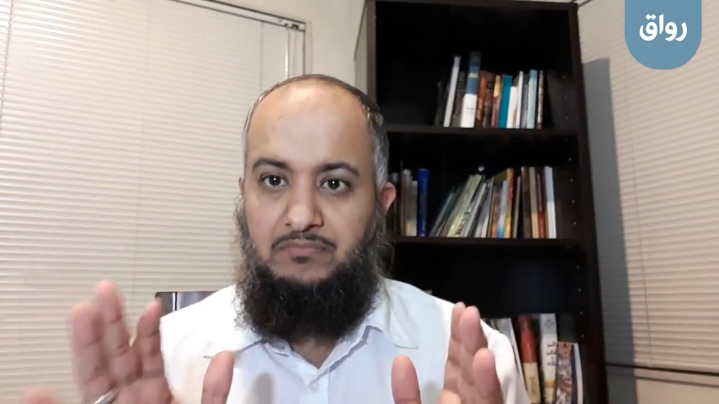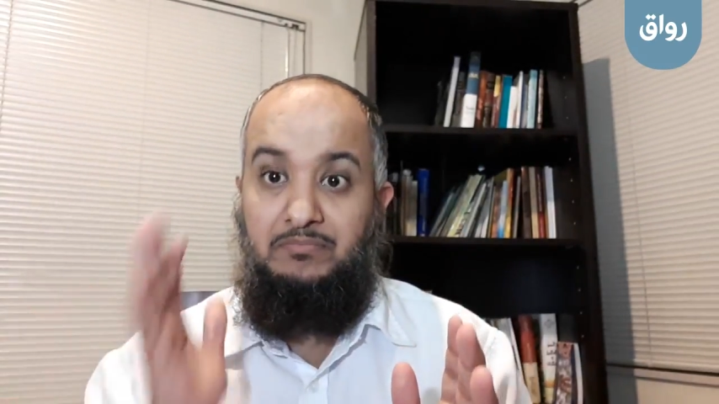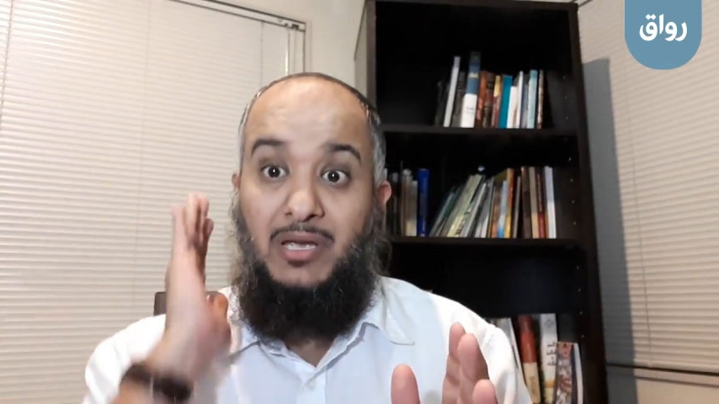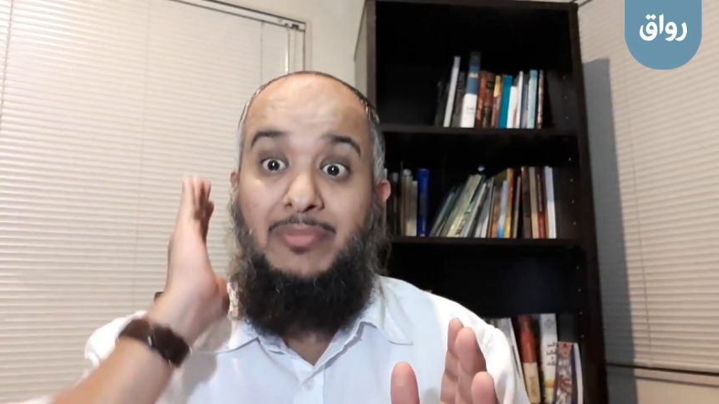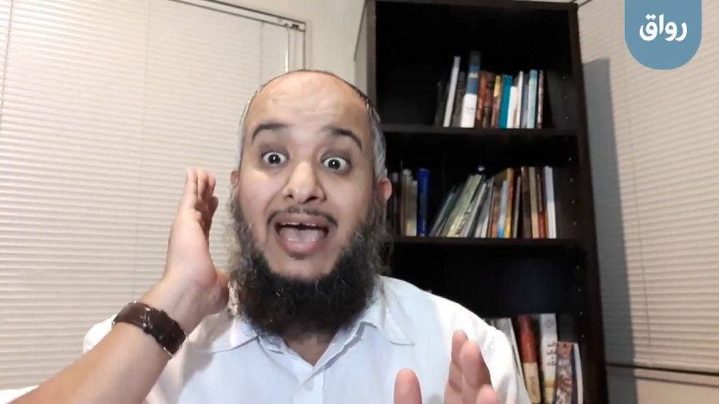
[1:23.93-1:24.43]

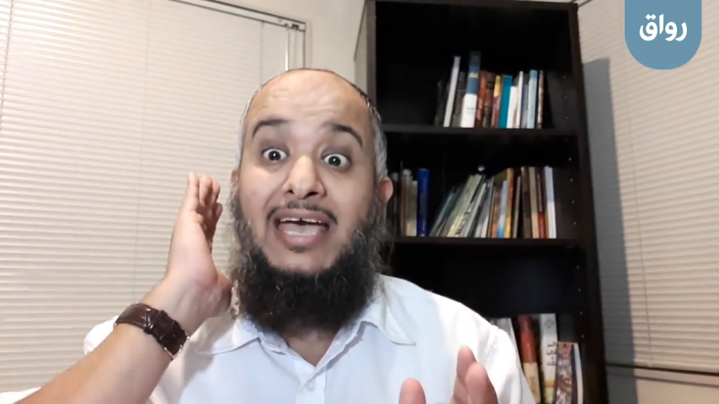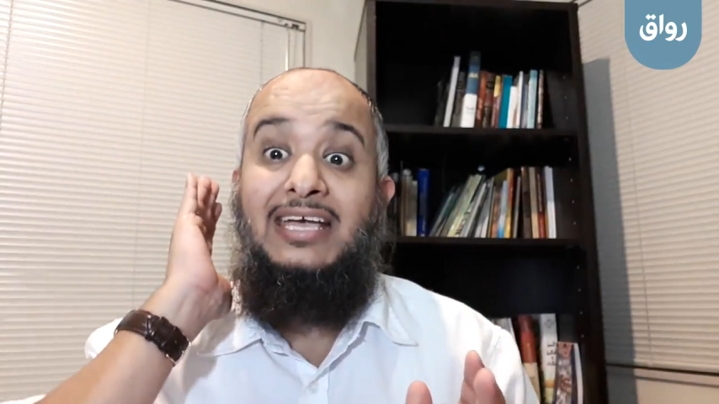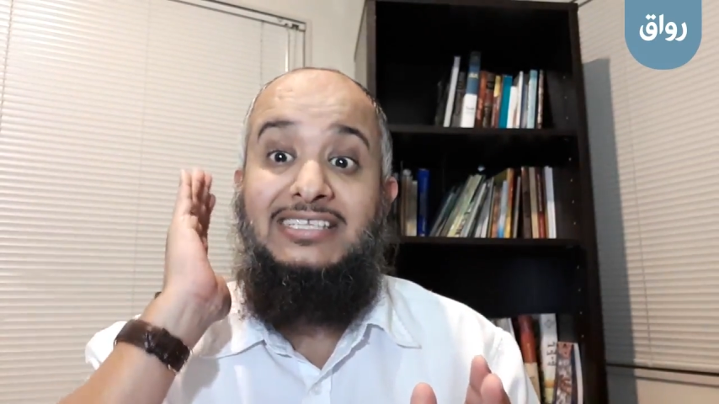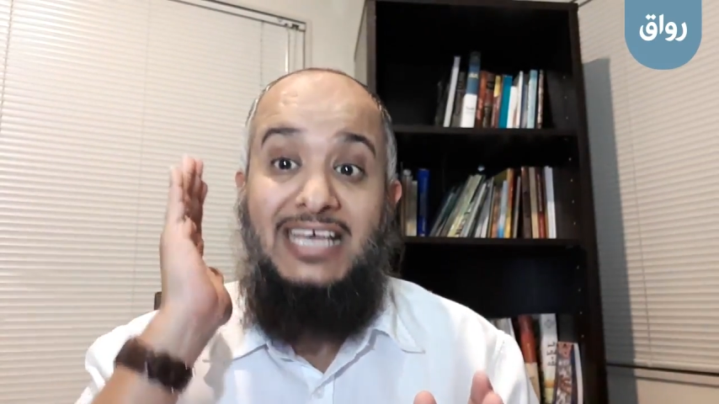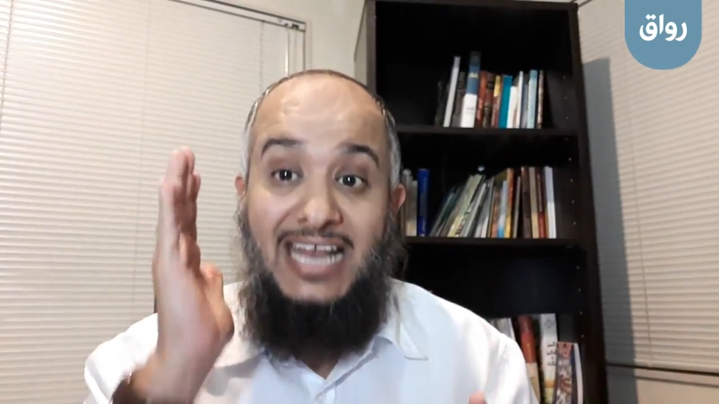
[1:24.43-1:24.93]
بما
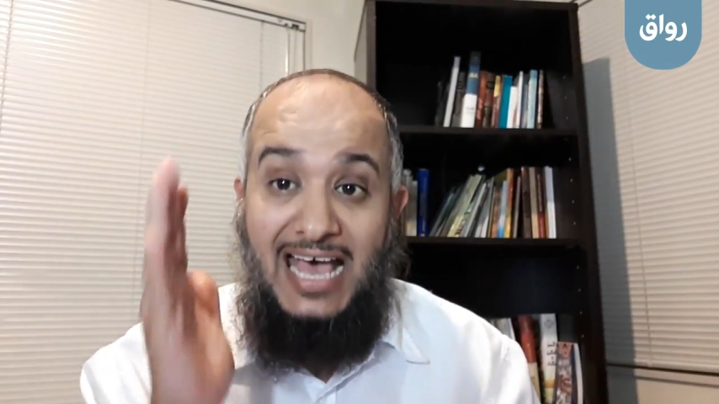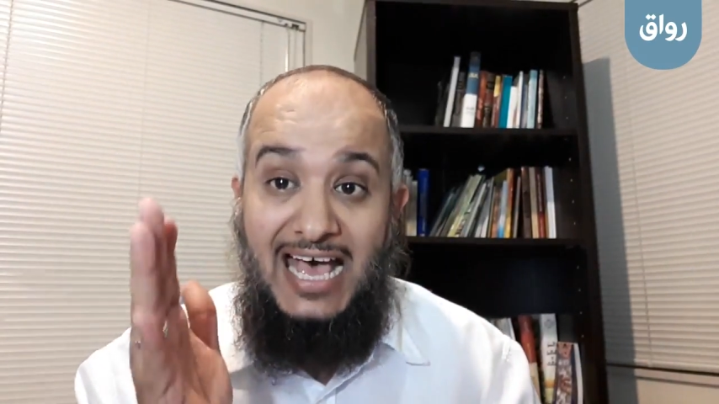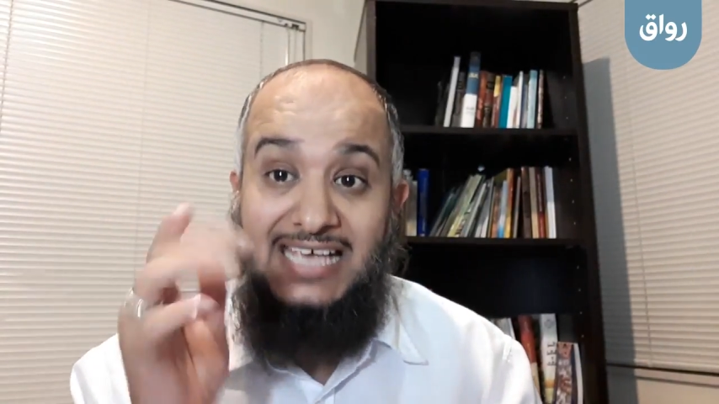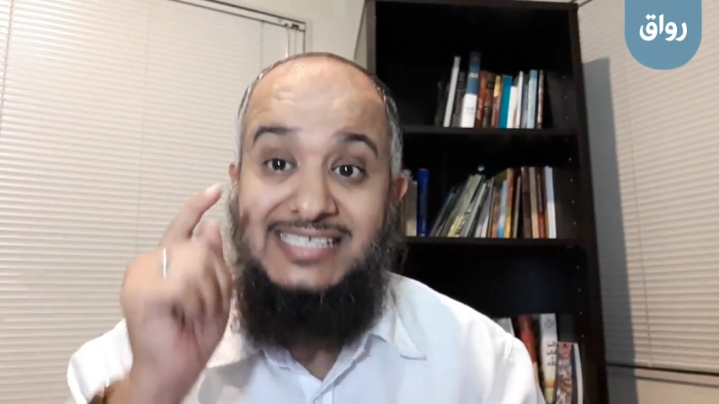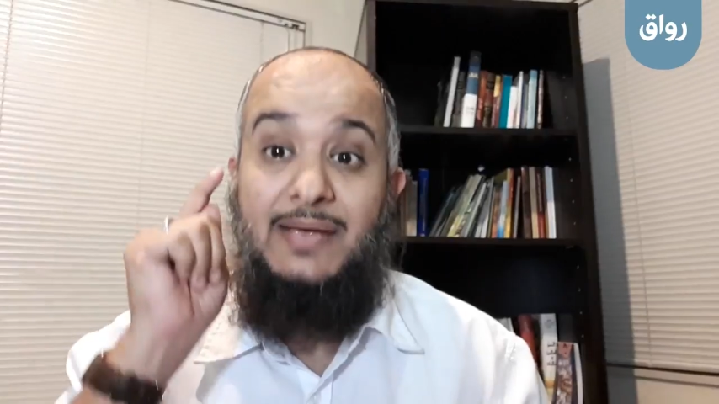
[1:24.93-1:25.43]

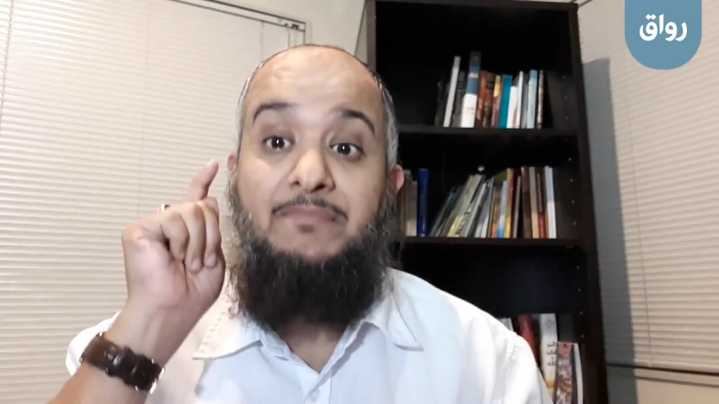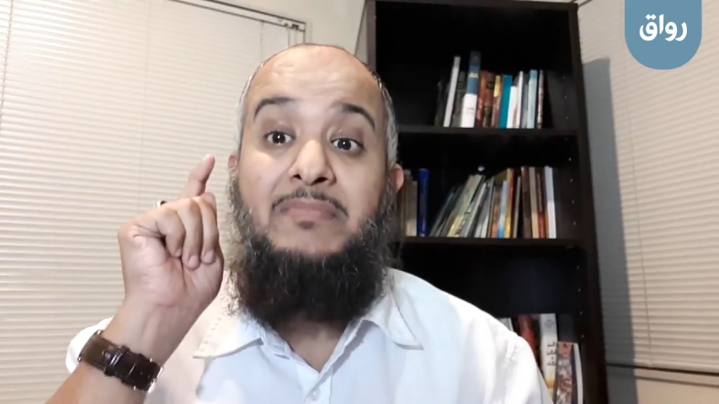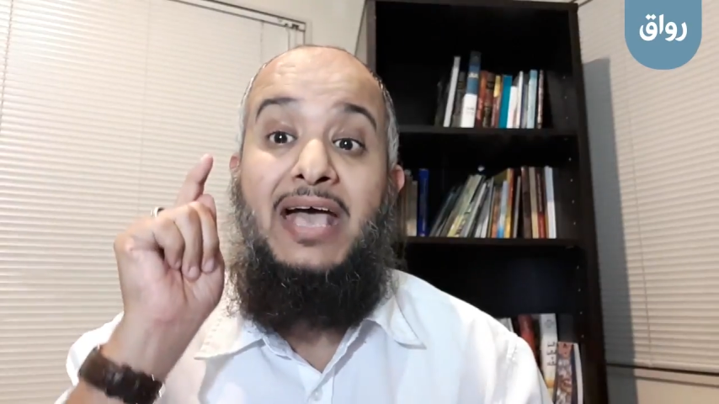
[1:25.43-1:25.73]
يتناسب